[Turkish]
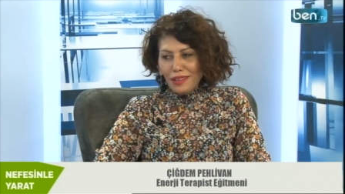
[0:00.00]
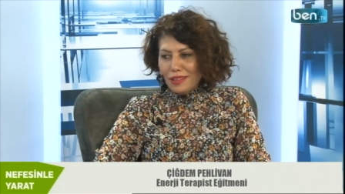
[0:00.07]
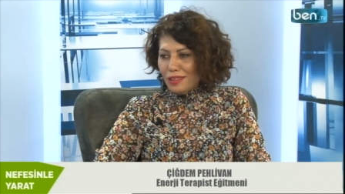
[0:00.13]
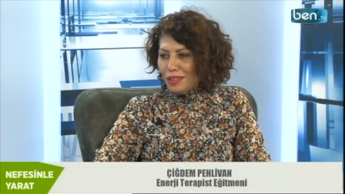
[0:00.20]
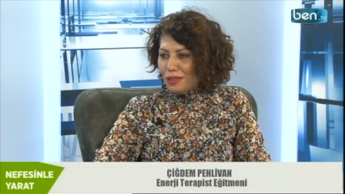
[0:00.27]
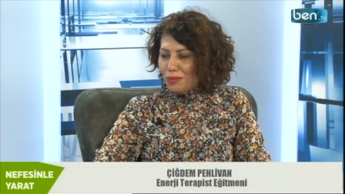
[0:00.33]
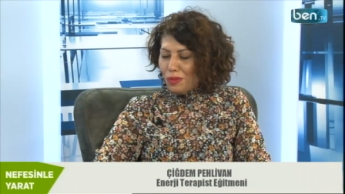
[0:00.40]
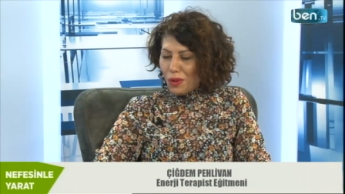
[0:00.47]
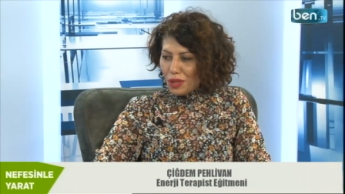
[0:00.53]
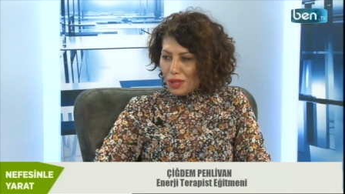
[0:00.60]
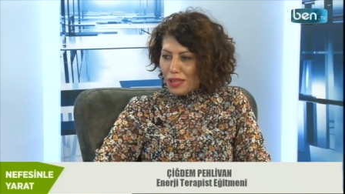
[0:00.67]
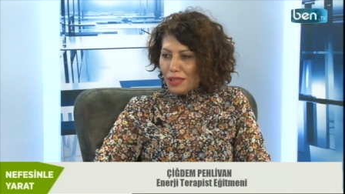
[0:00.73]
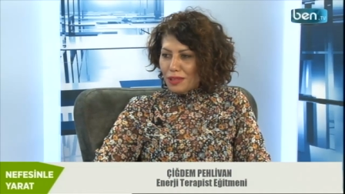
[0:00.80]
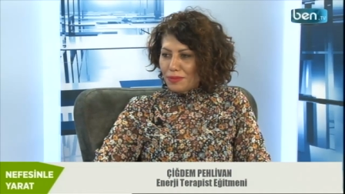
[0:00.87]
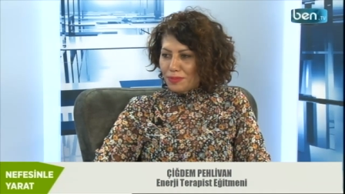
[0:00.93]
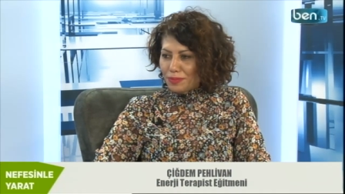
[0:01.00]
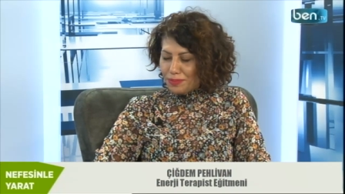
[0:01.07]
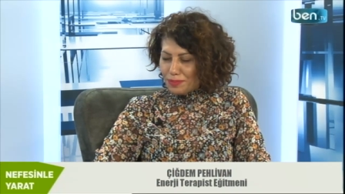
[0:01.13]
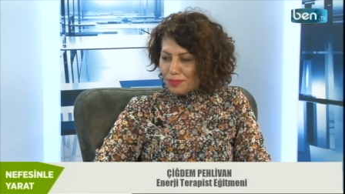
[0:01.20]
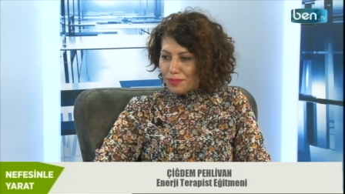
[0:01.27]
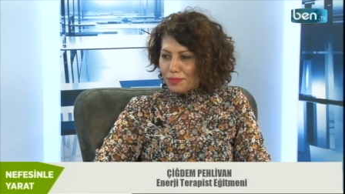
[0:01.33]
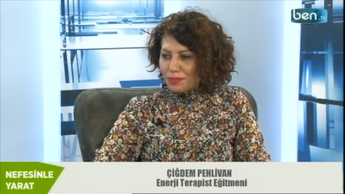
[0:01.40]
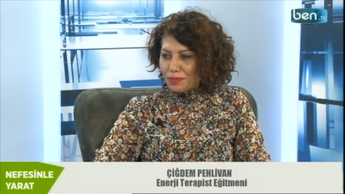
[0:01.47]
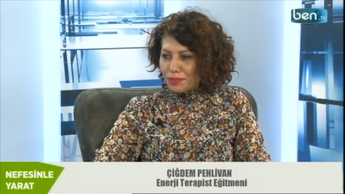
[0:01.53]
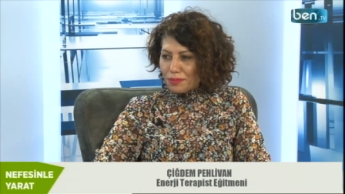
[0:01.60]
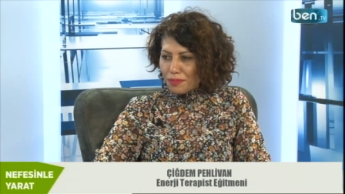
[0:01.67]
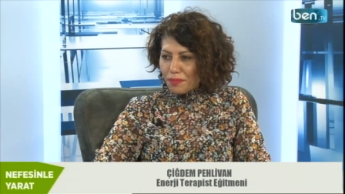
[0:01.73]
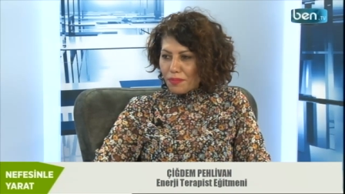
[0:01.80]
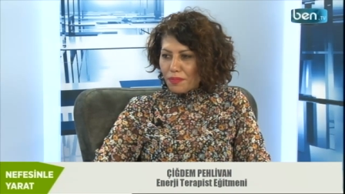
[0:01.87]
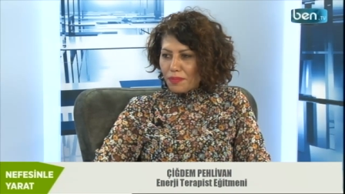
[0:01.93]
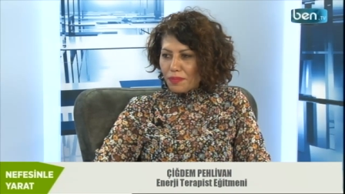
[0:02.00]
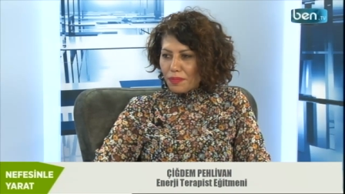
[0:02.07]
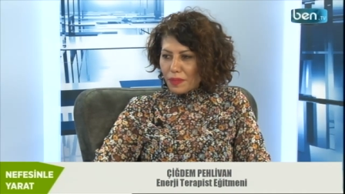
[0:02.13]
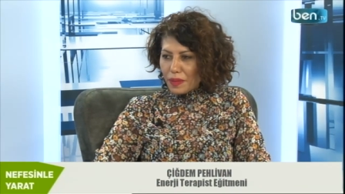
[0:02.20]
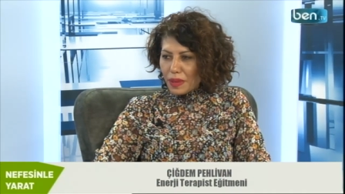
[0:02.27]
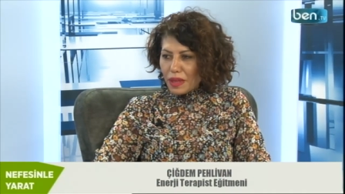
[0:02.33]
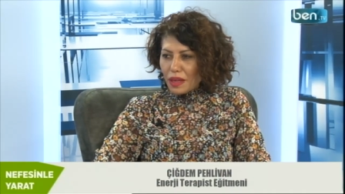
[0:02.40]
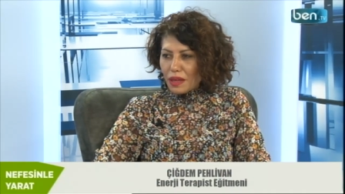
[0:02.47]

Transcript: Aynı Öyle. frekansta olduğumuzu e,